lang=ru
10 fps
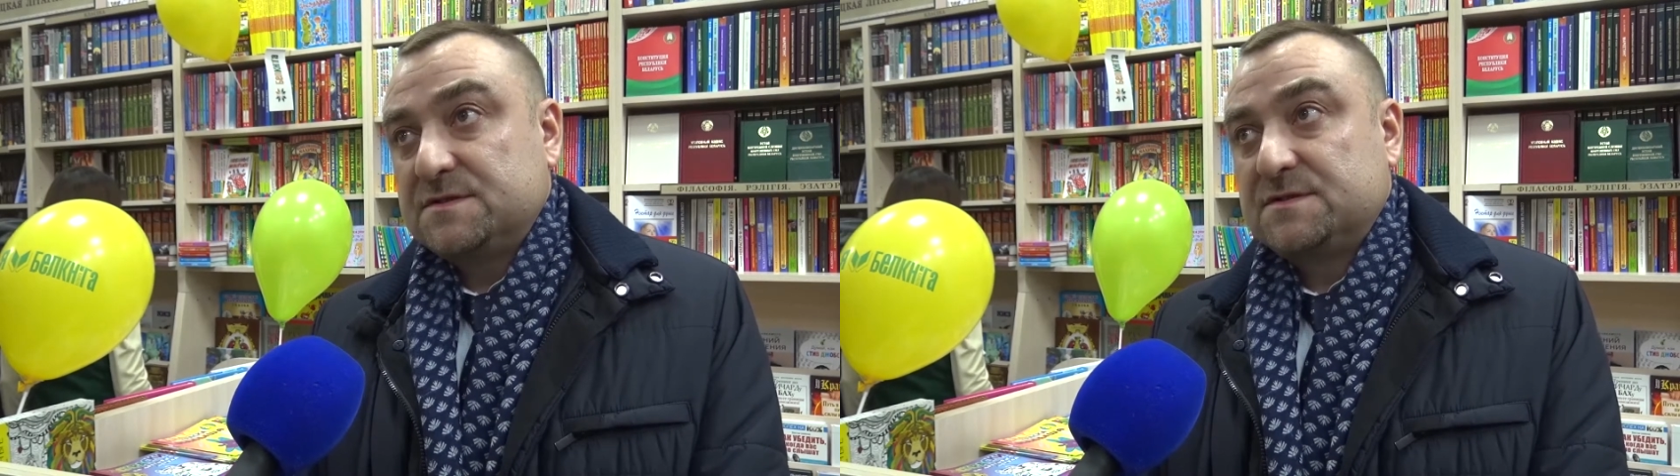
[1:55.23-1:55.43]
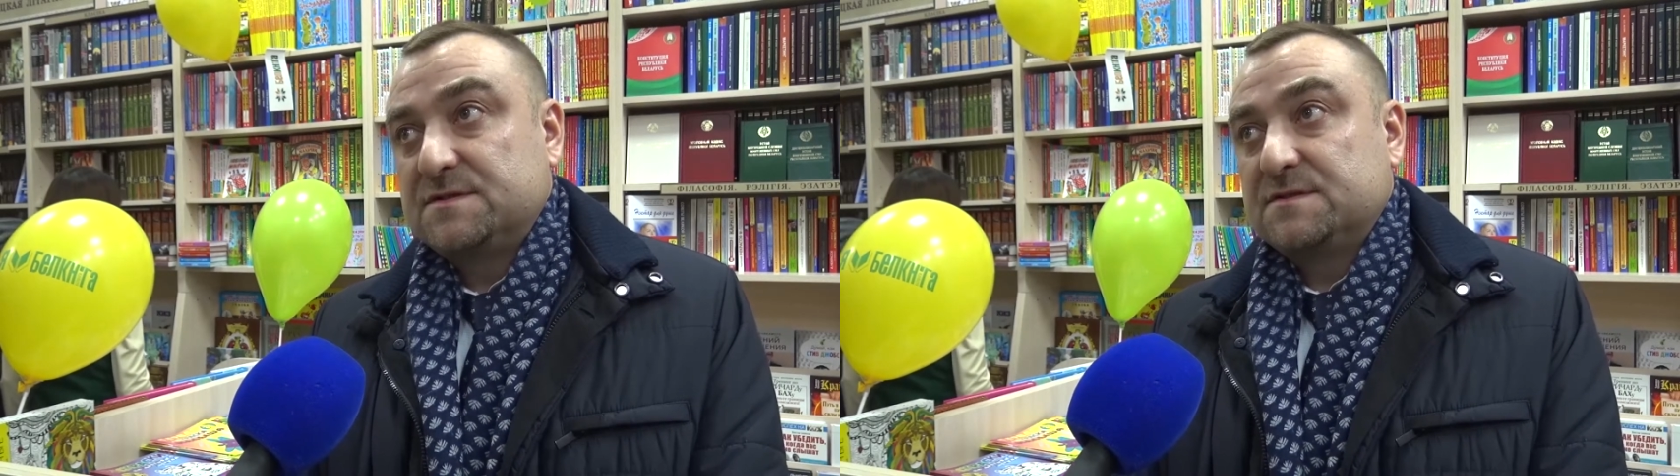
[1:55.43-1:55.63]

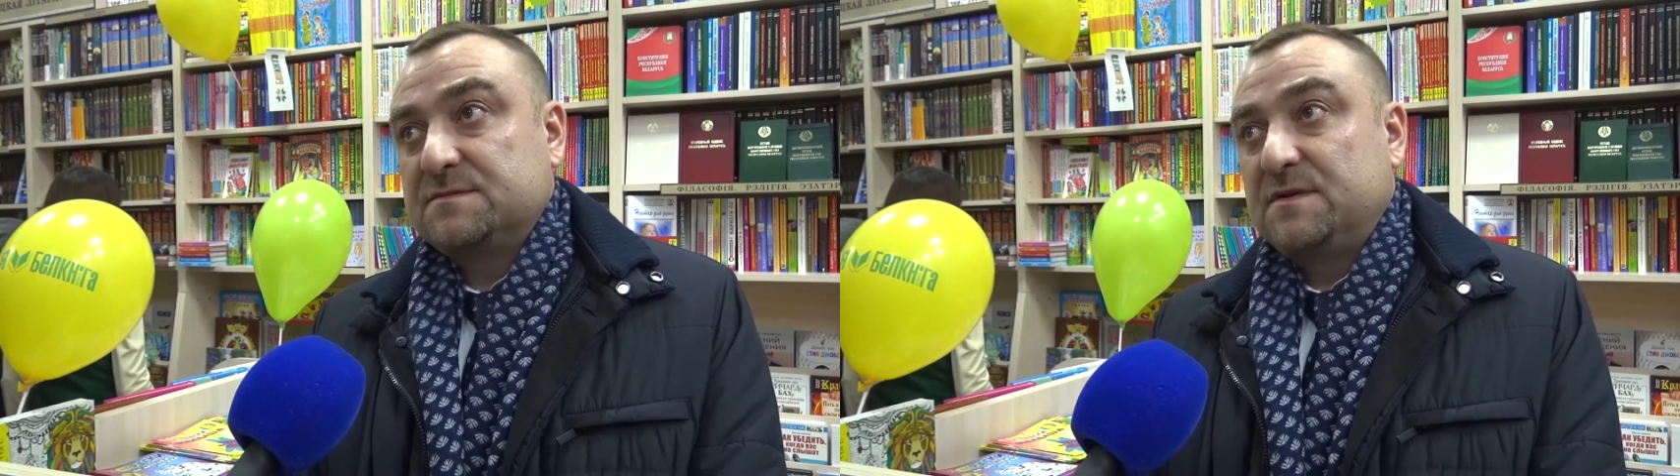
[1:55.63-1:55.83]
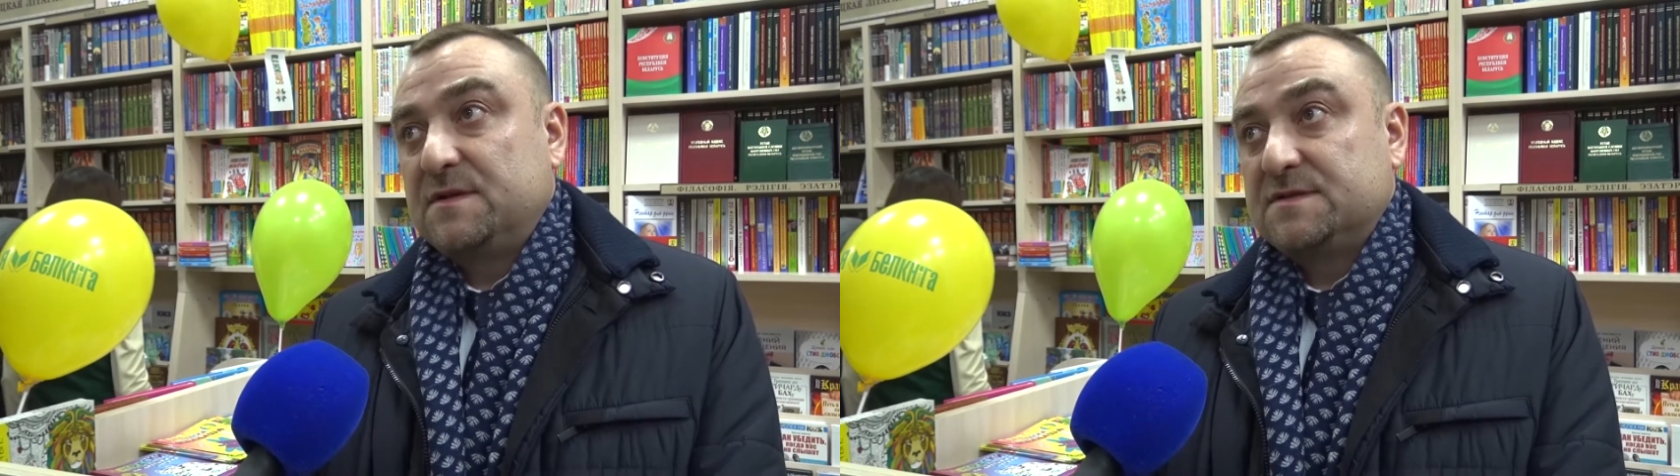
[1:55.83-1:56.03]

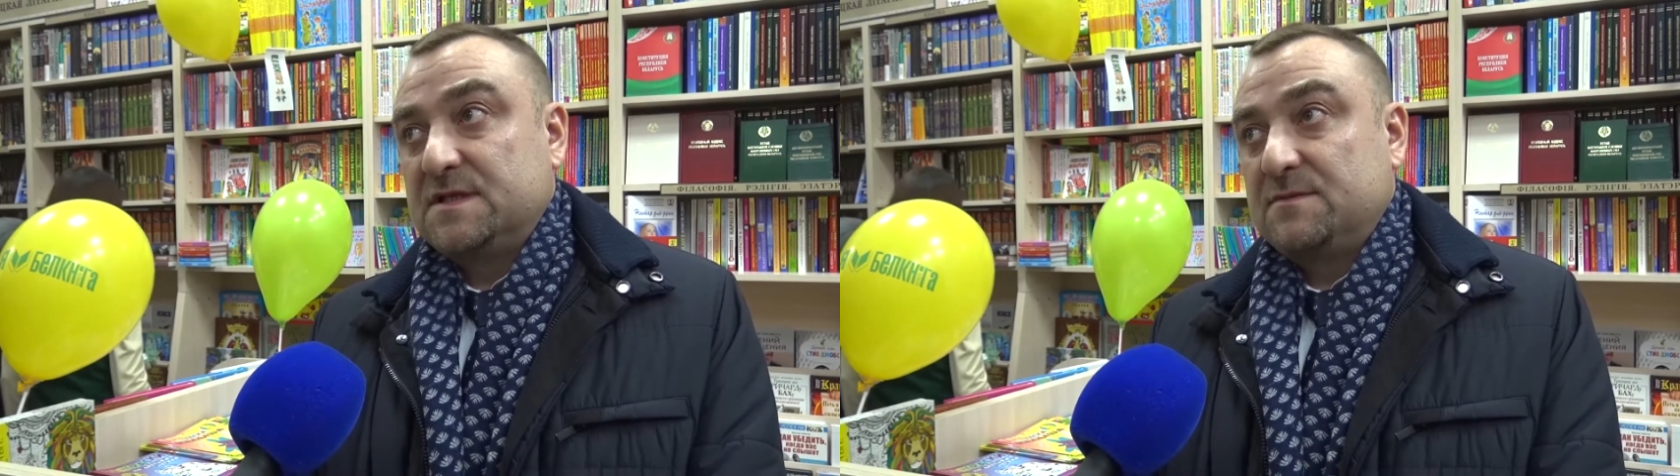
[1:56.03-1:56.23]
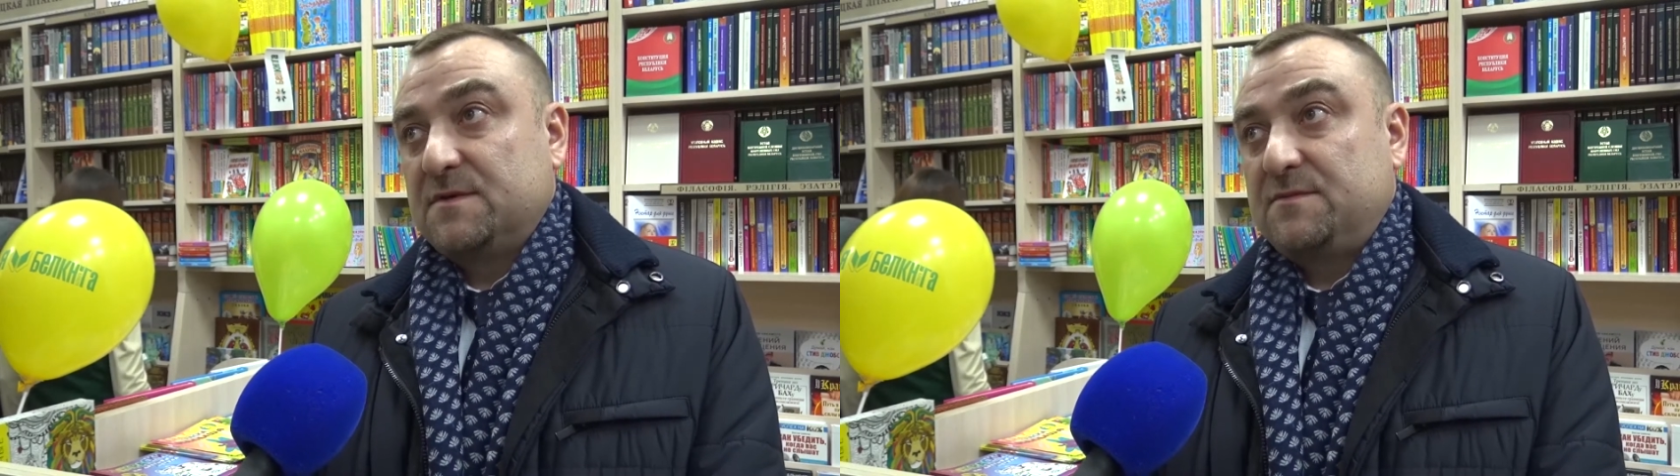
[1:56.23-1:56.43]
с
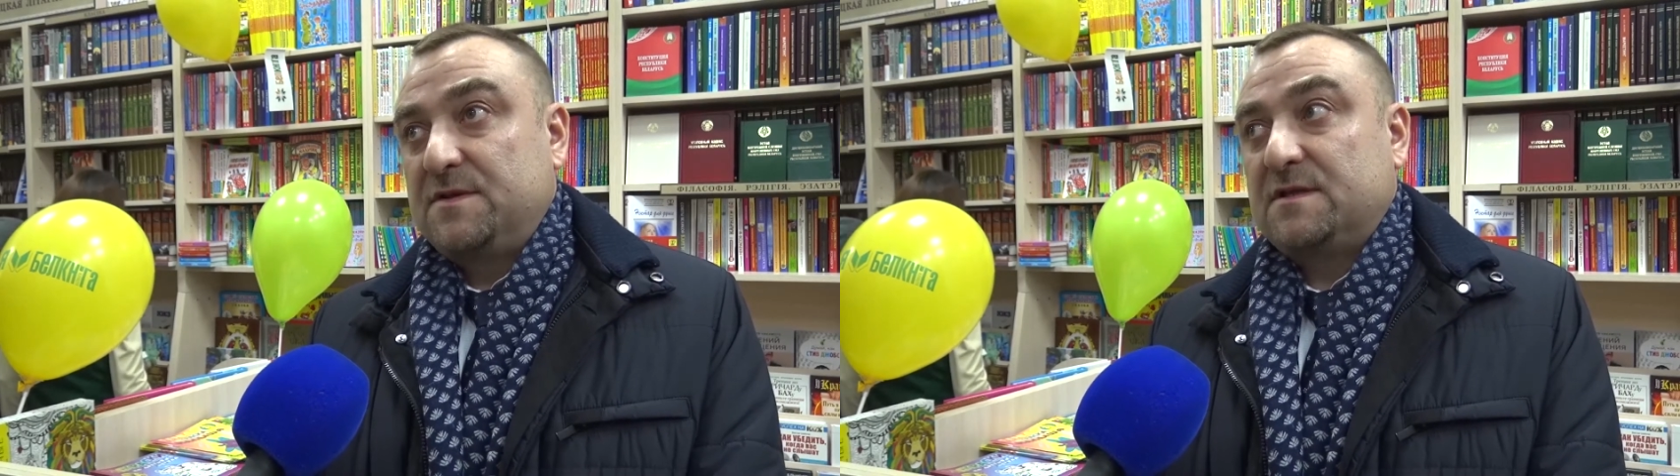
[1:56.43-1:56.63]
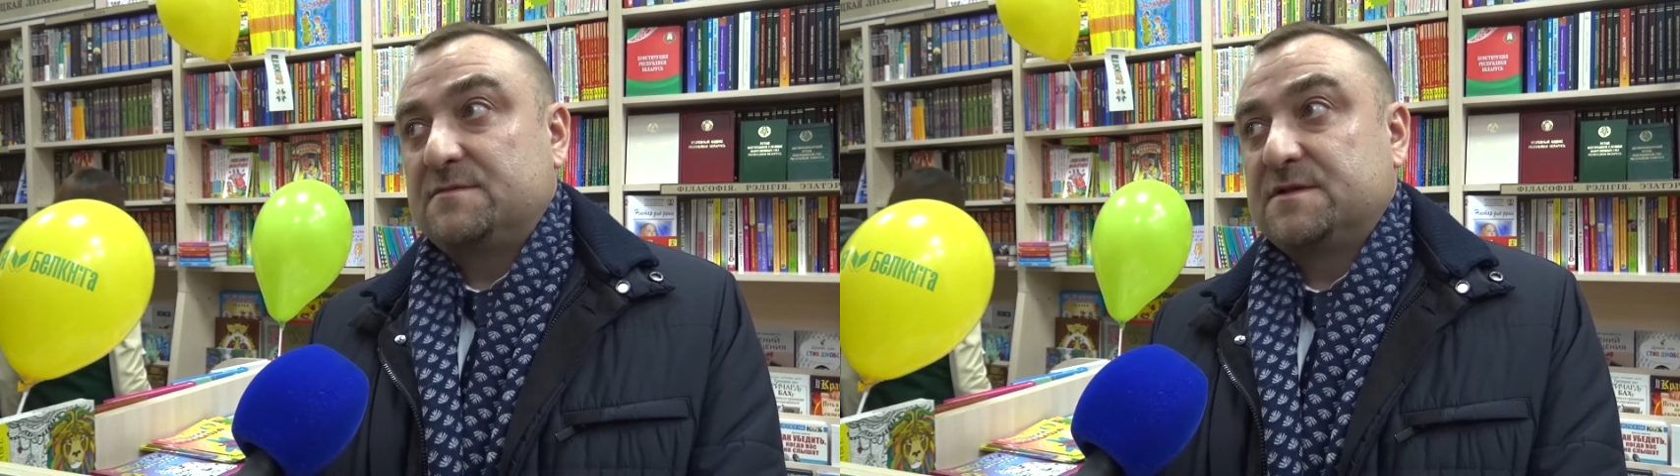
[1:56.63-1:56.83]
полноценным
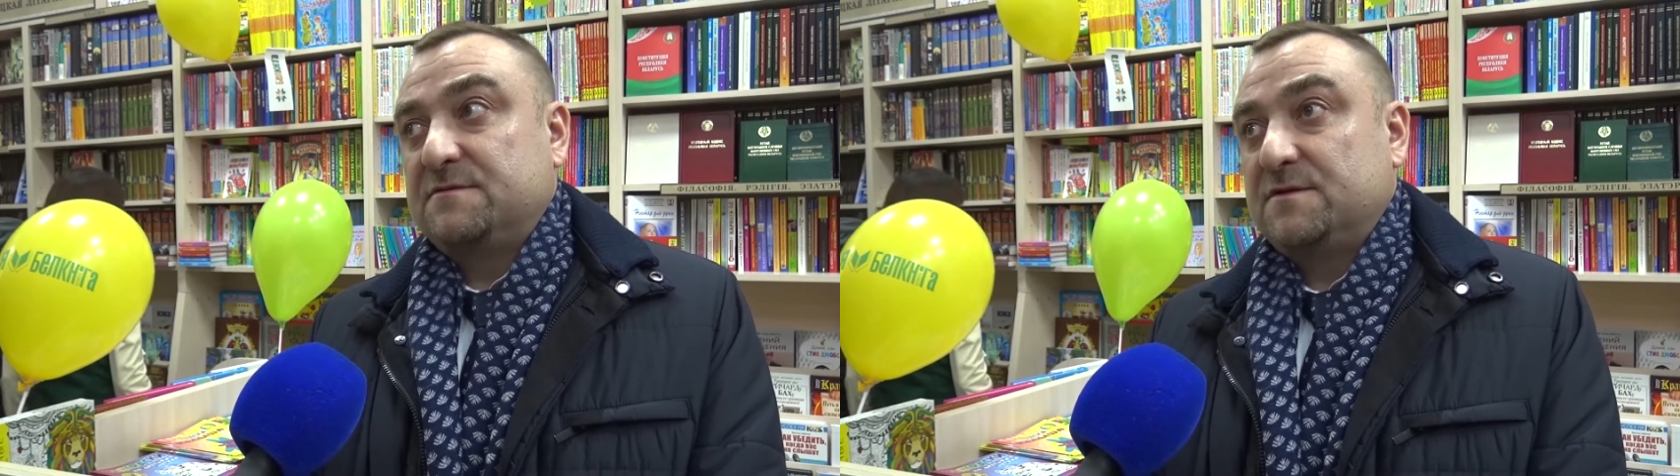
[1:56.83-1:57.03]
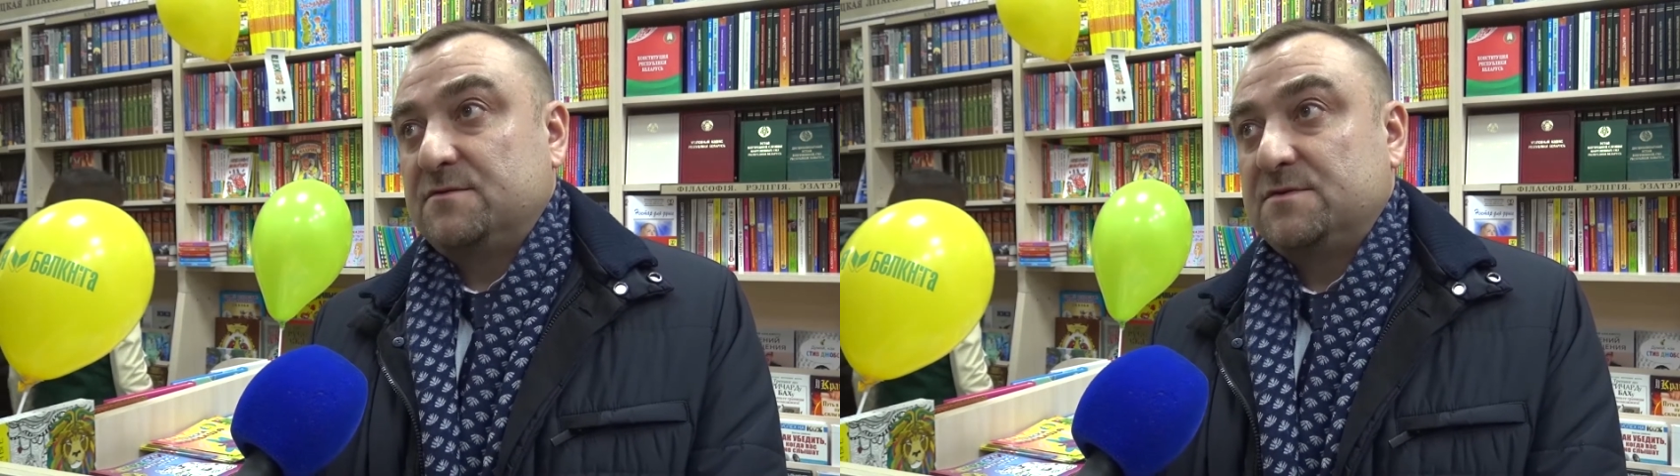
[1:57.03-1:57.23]
кабинетом
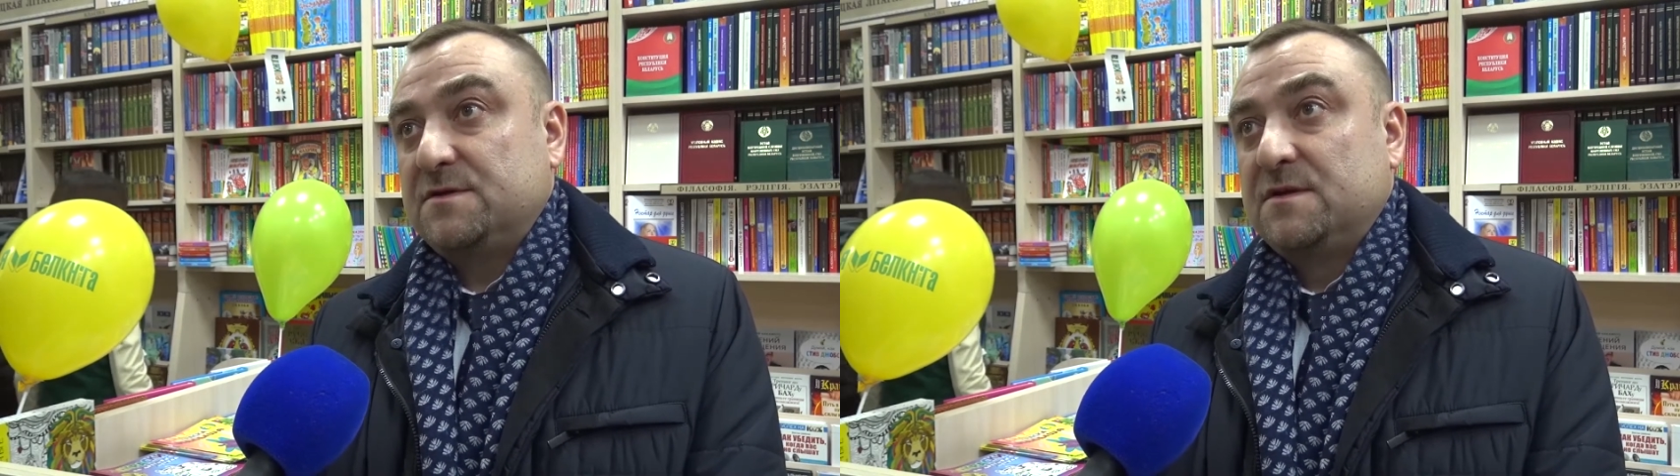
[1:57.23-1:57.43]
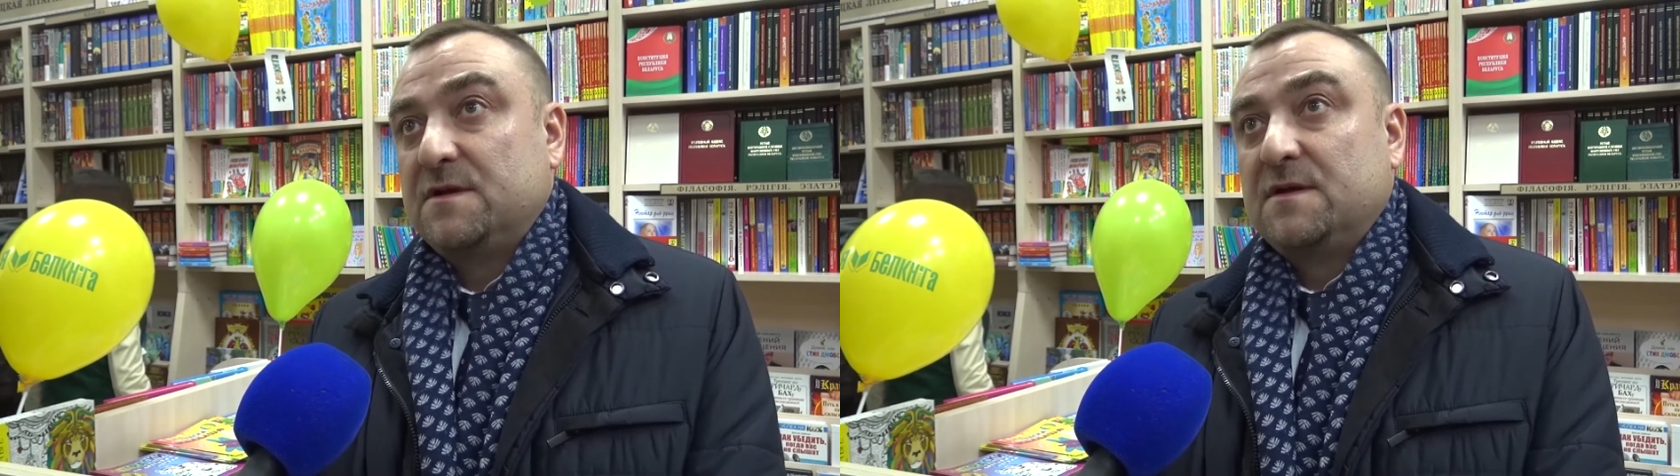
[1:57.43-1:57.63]
заведующей.